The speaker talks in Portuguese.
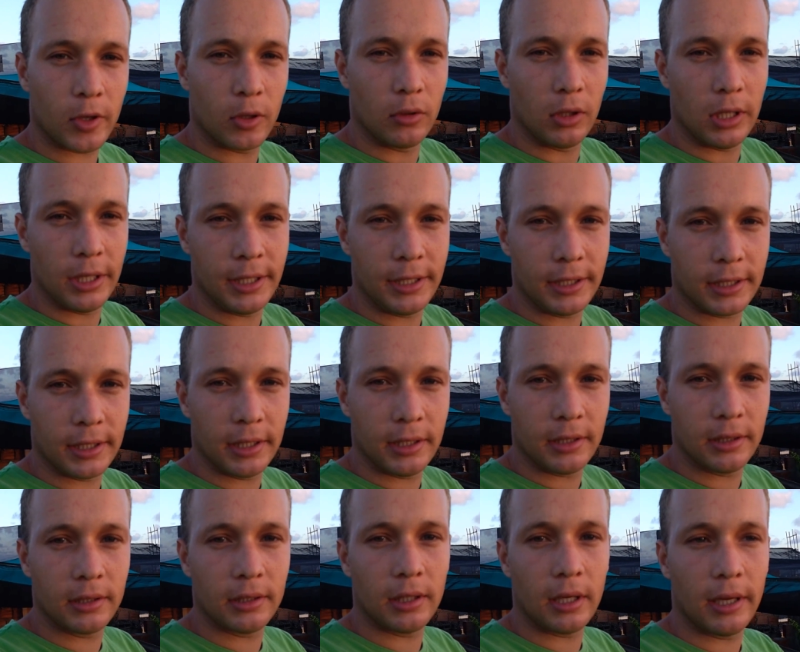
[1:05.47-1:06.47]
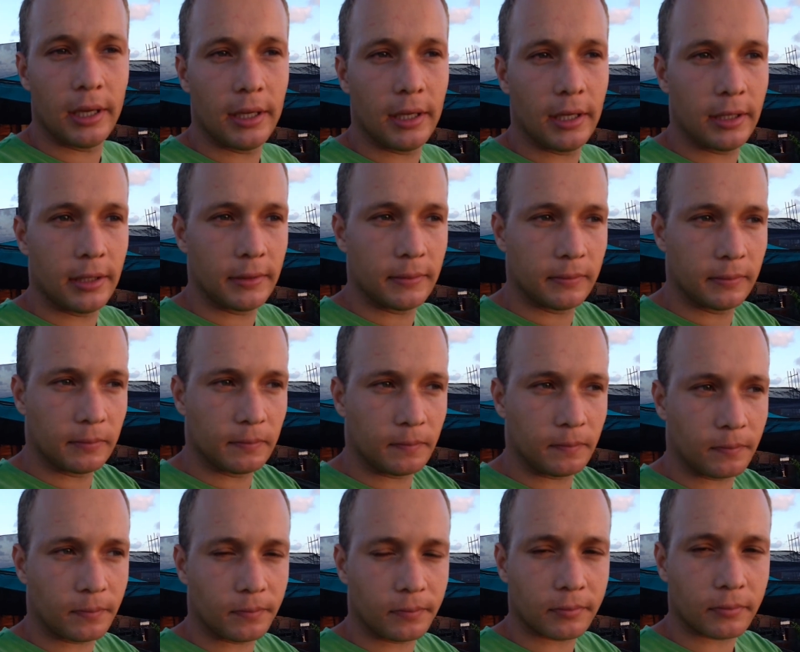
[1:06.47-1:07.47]
o link é,
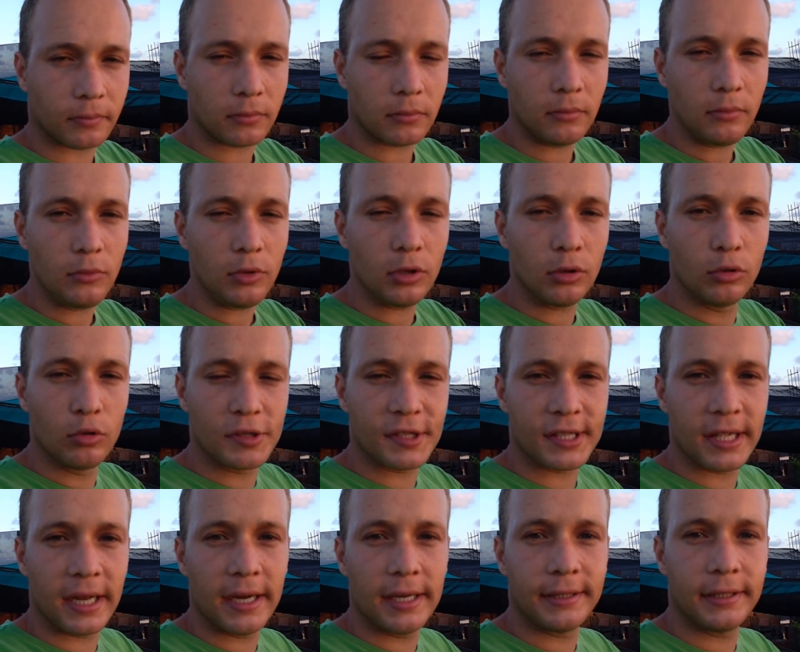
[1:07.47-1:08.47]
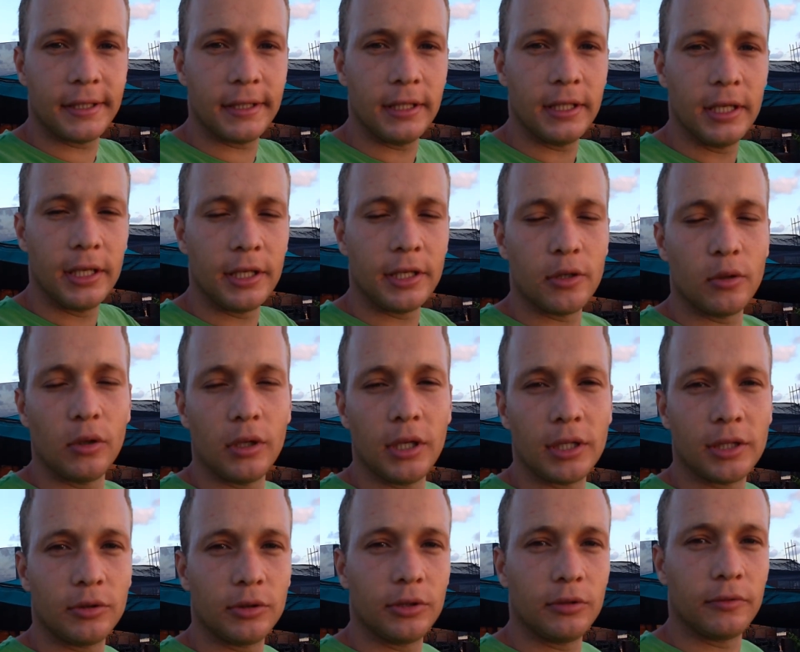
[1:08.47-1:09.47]
do site e o
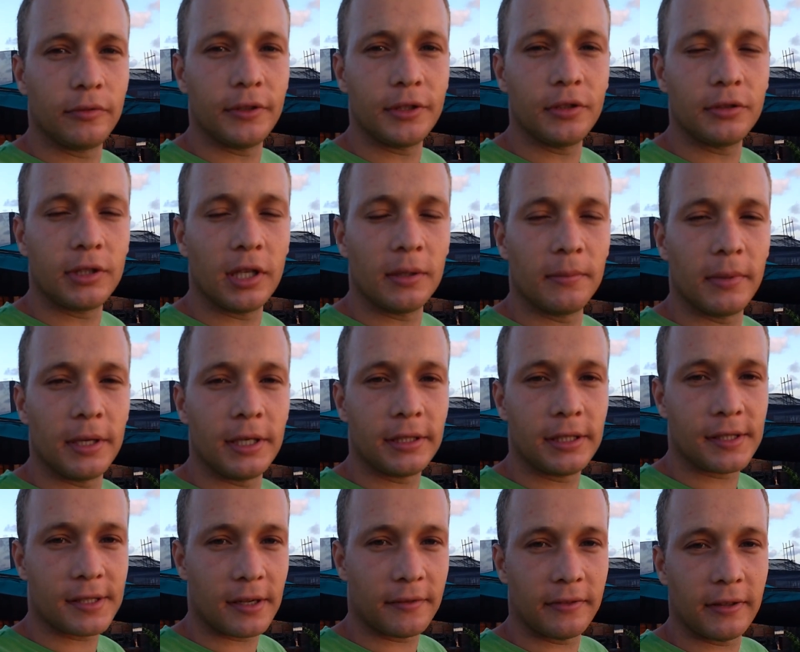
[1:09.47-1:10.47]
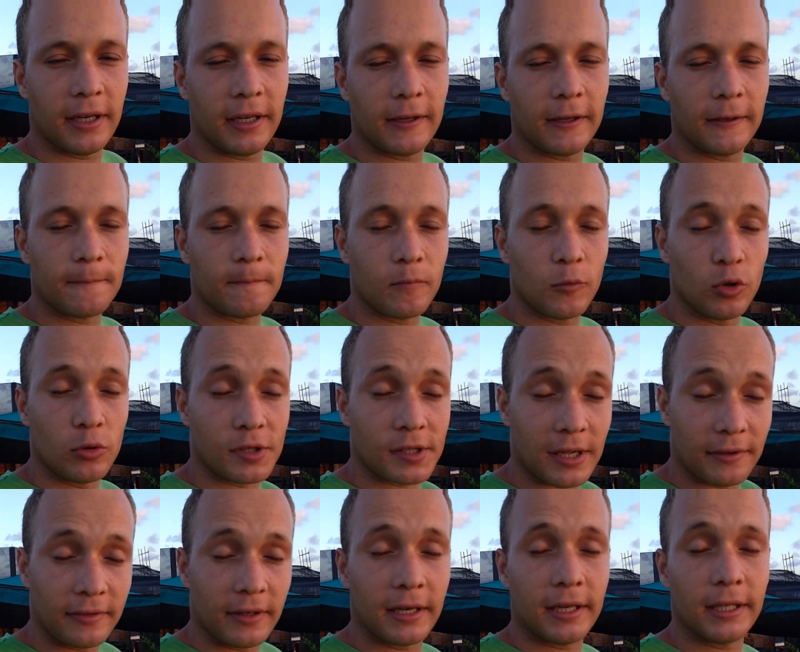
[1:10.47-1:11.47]
link do vídeo também, do
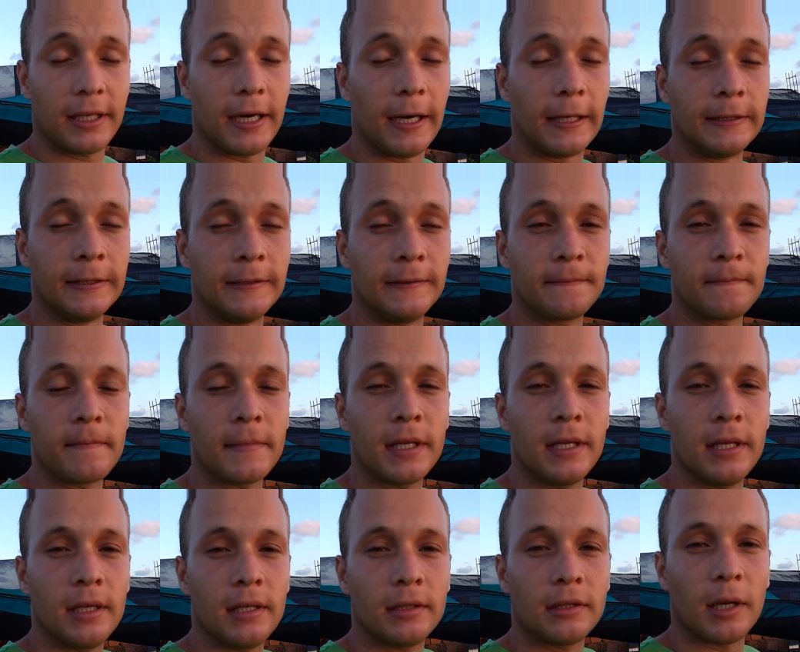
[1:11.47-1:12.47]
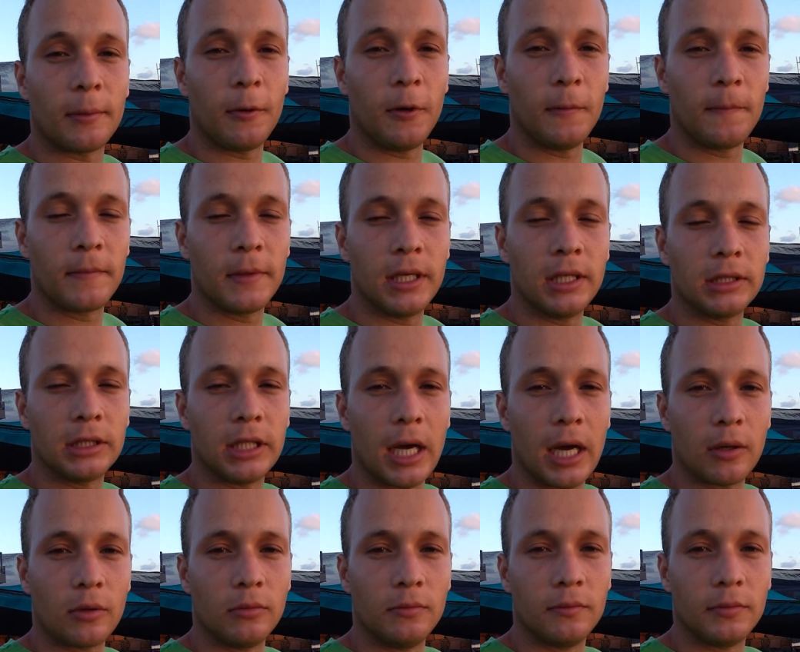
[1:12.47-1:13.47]
Safari Guard. Tá bom?
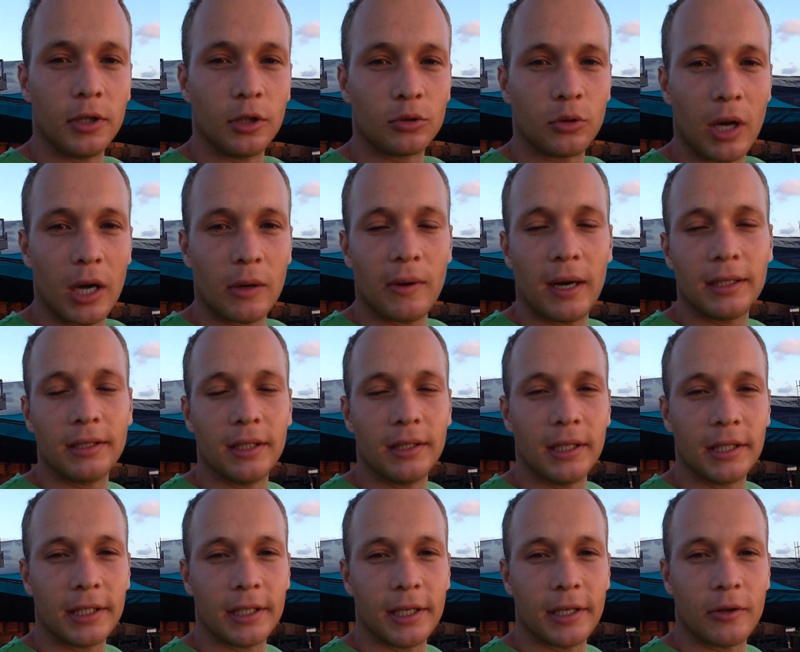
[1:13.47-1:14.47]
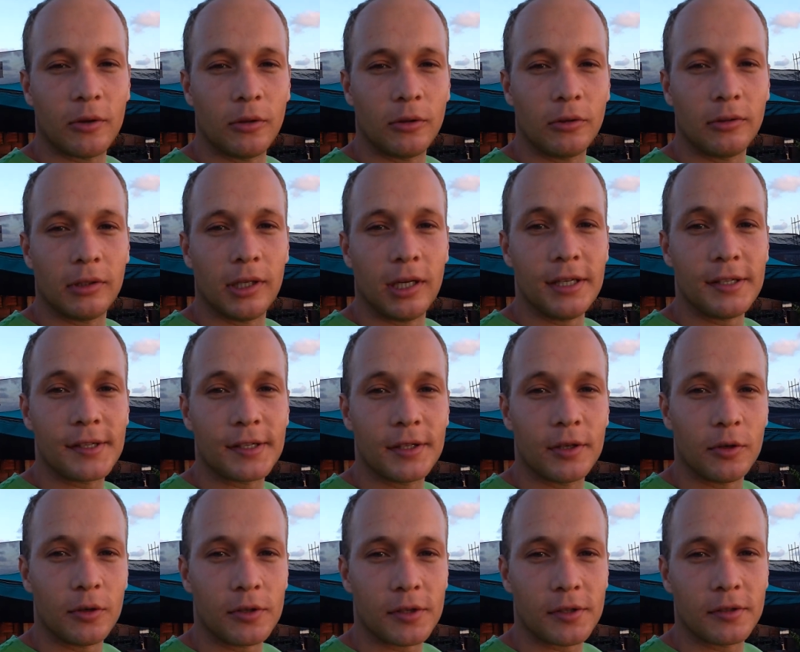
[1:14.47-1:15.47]
Tiago, eu estou aguardando aqui com
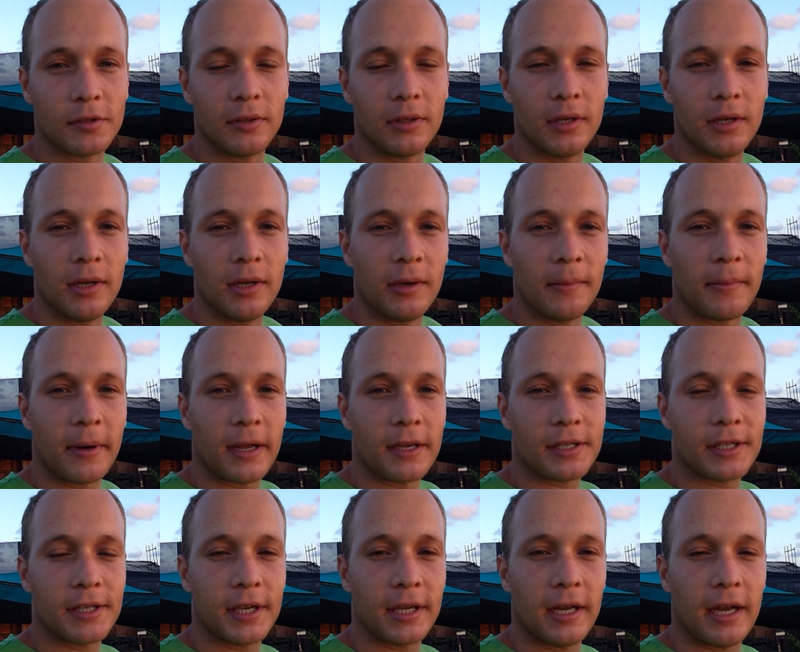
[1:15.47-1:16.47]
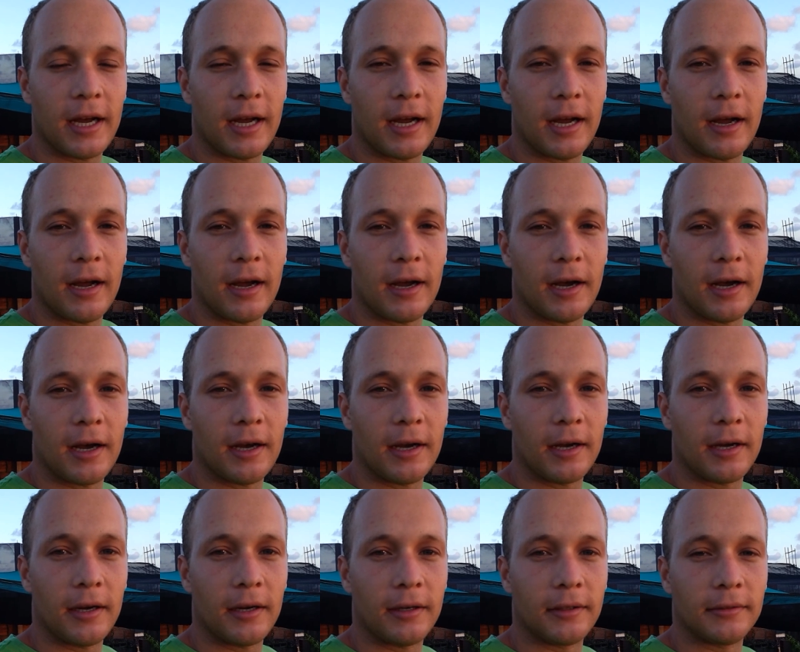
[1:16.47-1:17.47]
ansioso para chegar
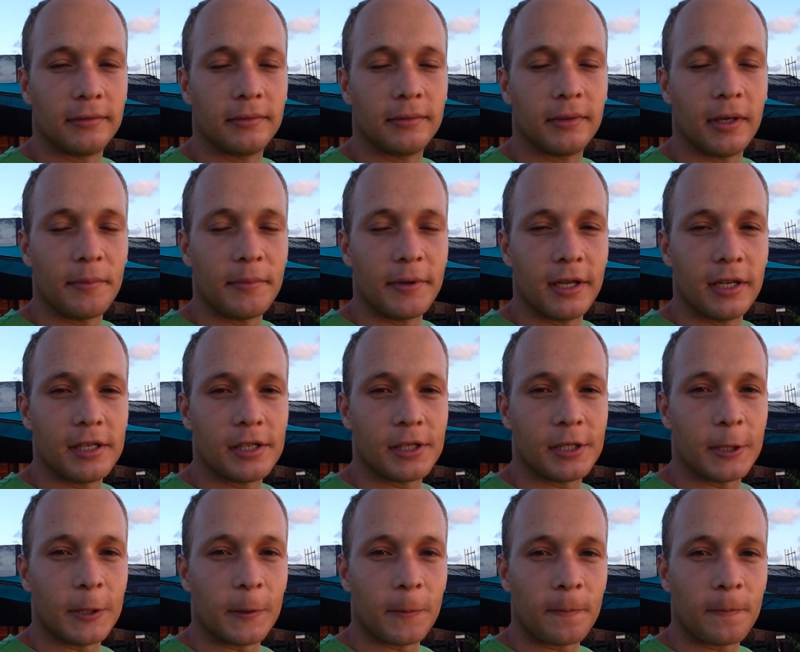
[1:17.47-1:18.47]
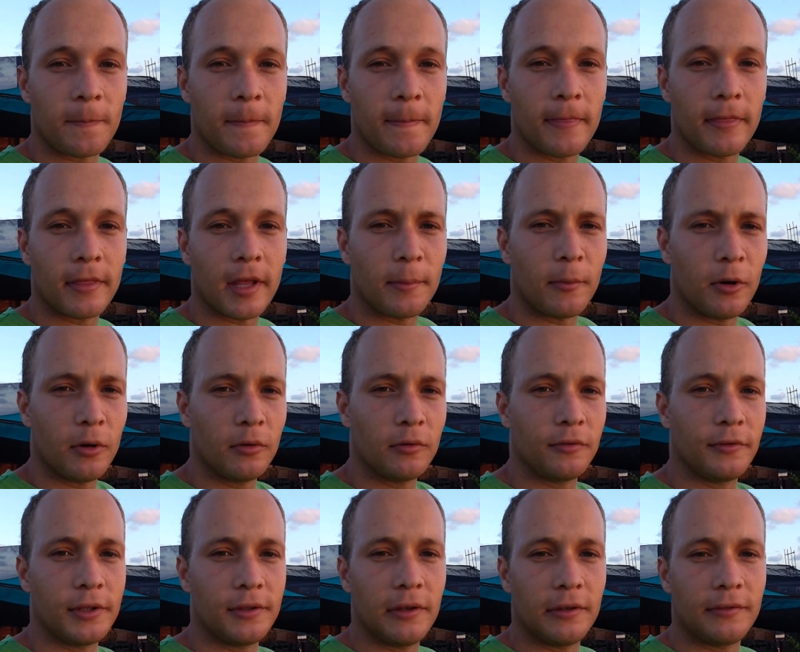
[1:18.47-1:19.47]
a, a minha listinha. Tá bom?
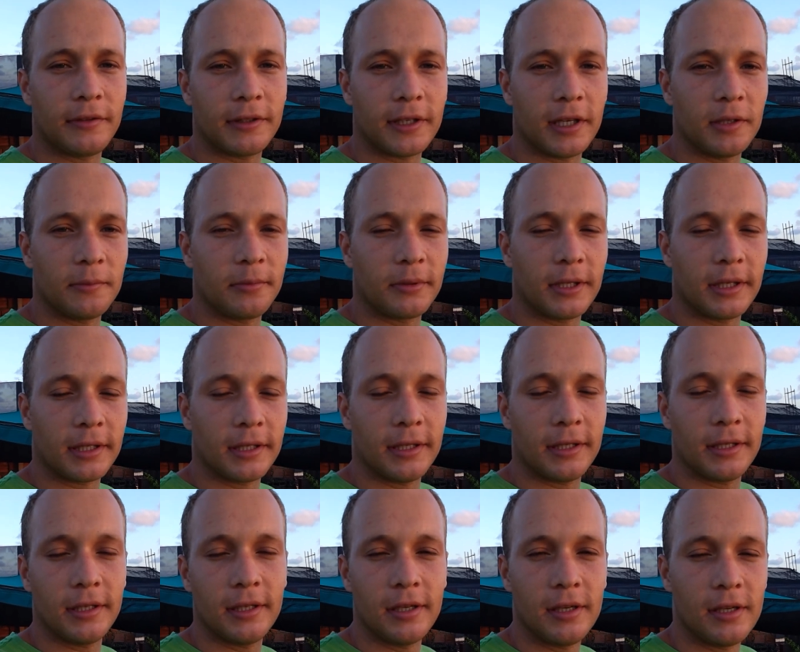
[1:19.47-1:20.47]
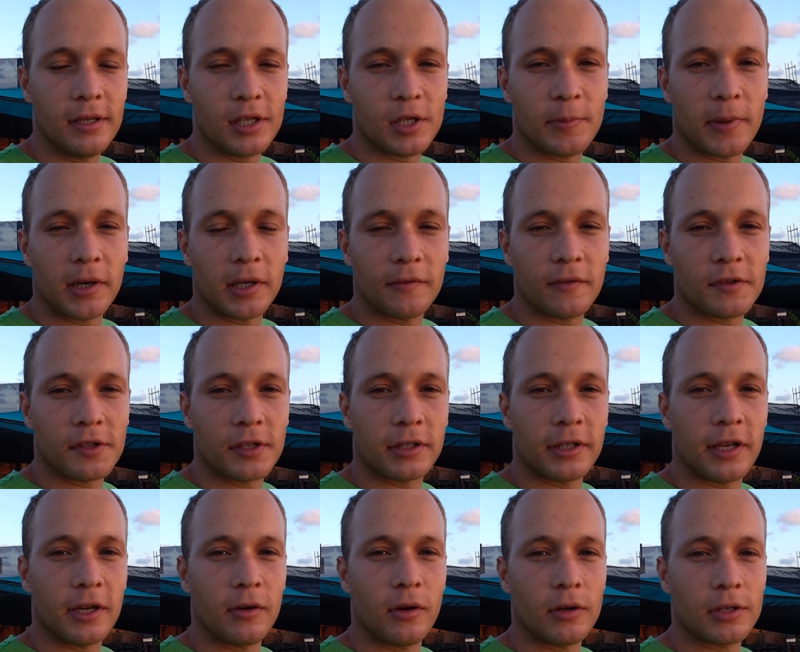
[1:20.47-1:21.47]
O vídeo vai ficando por aqui. Espero que você
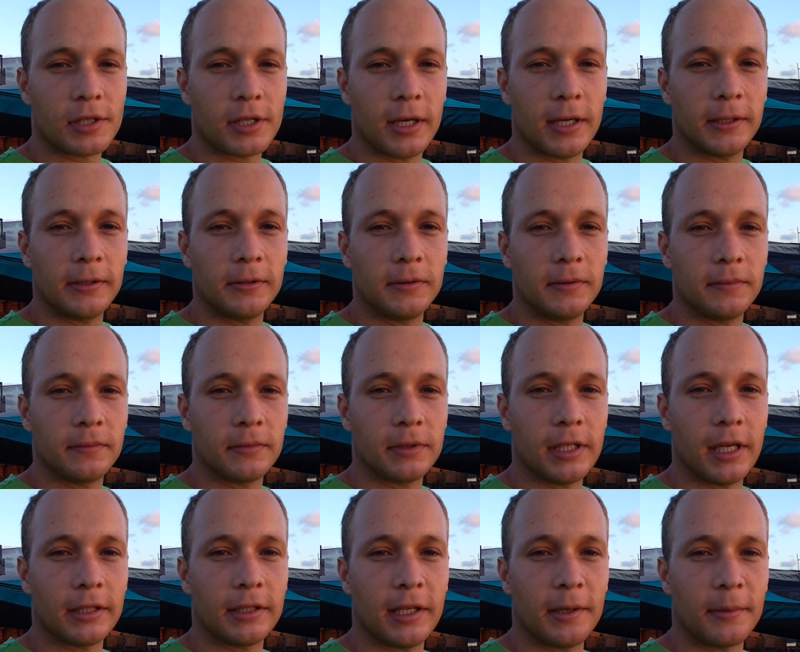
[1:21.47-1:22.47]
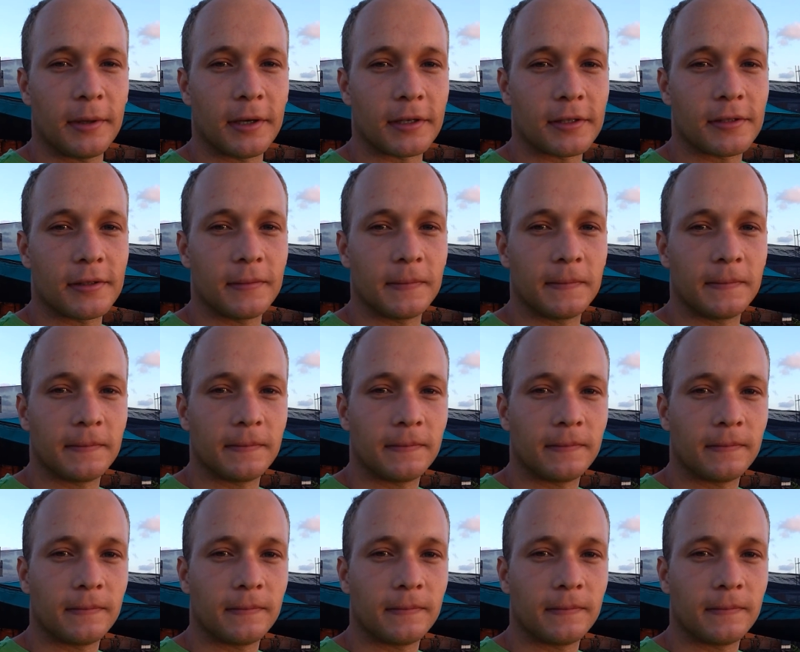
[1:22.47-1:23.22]
tenha gostado e até mais.